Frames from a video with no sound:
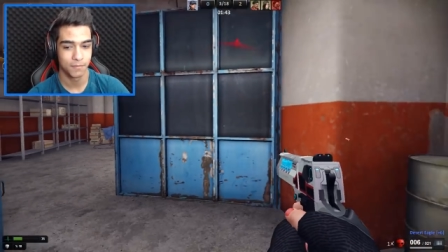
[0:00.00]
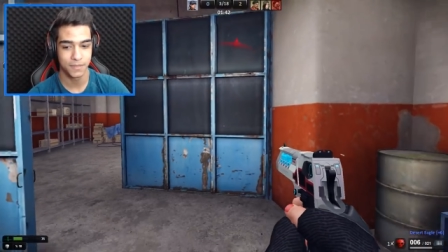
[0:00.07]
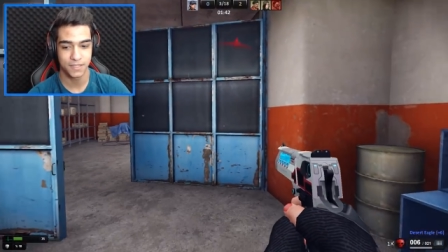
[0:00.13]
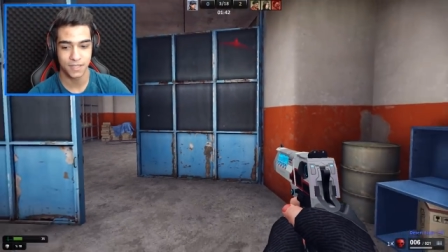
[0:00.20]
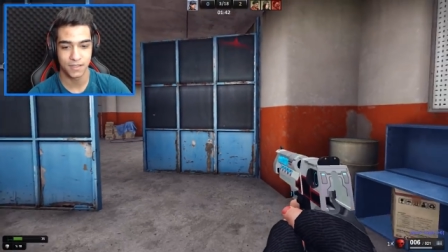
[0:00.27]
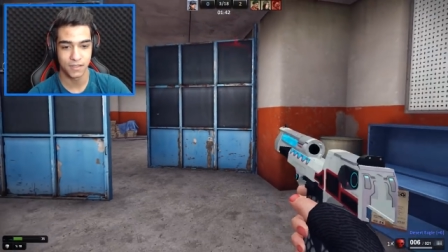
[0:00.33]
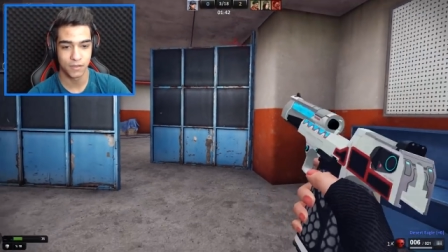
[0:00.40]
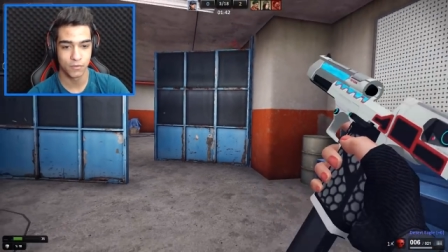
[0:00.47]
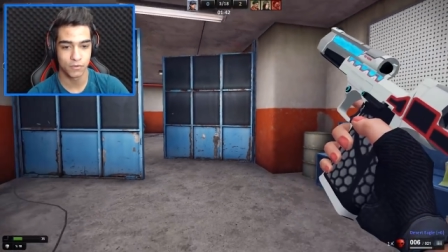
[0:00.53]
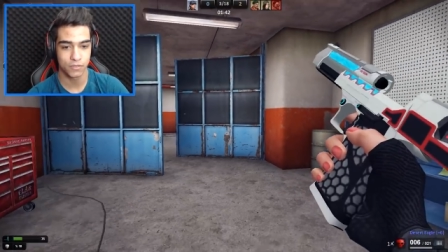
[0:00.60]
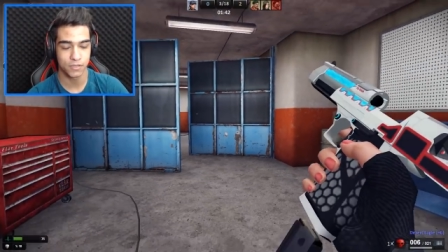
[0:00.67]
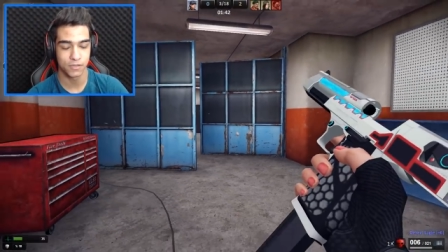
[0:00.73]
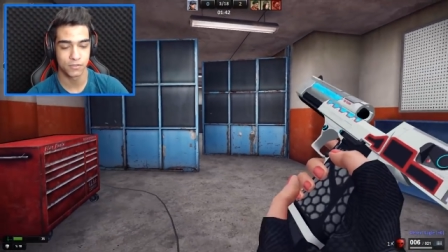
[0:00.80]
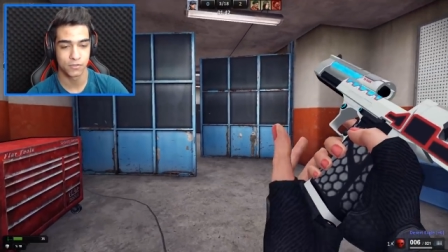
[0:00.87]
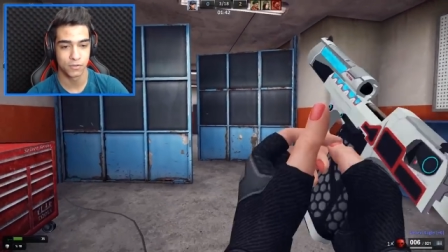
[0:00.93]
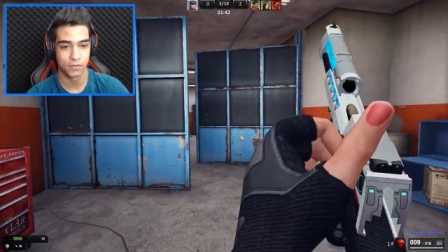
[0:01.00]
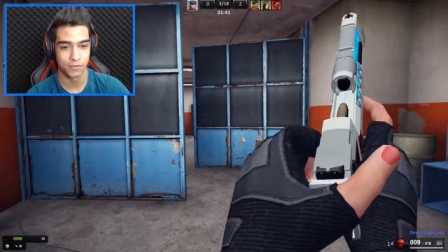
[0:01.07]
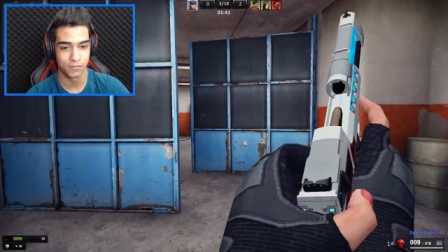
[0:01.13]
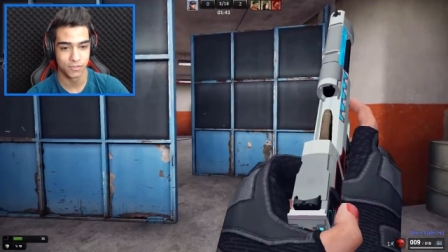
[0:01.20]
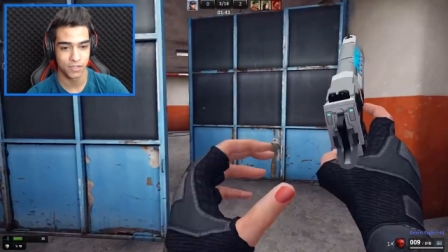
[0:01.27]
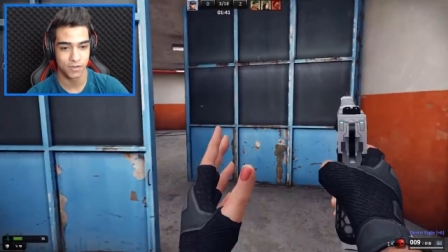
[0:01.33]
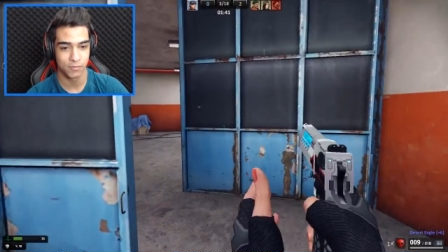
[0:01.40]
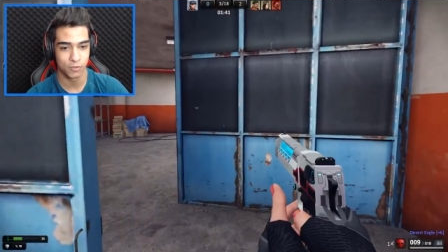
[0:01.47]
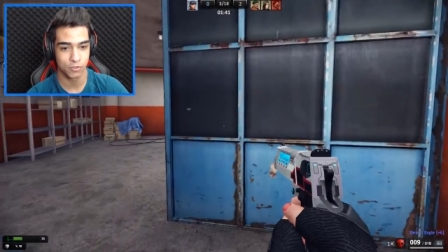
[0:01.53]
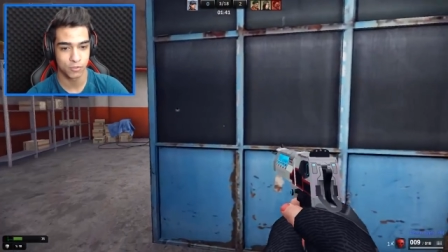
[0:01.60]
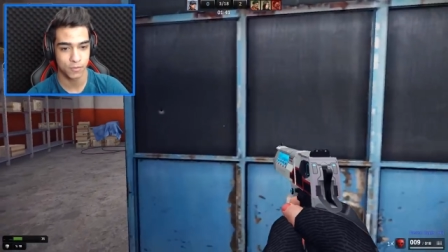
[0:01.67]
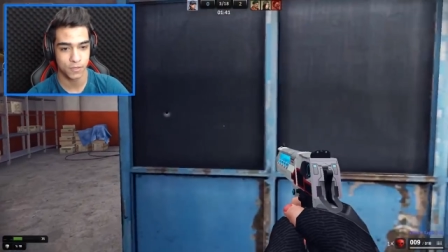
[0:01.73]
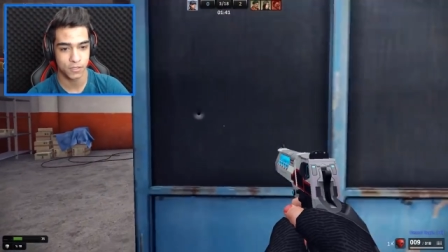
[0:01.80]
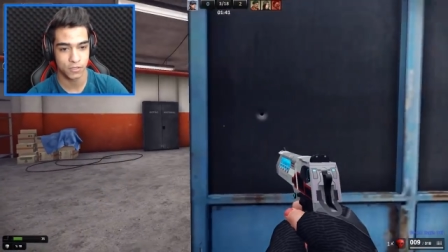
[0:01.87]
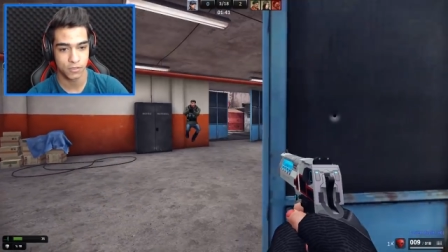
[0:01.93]
Bir tane daha vursanız öldüm. Canım
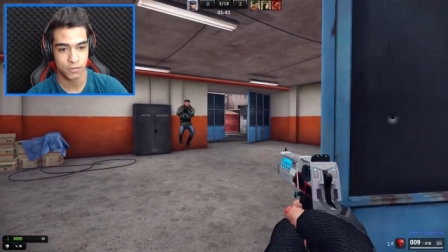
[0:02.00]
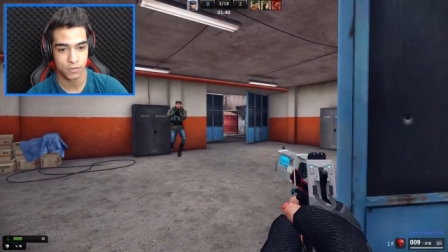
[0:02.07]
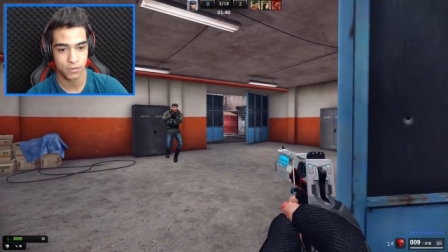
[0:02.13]
35.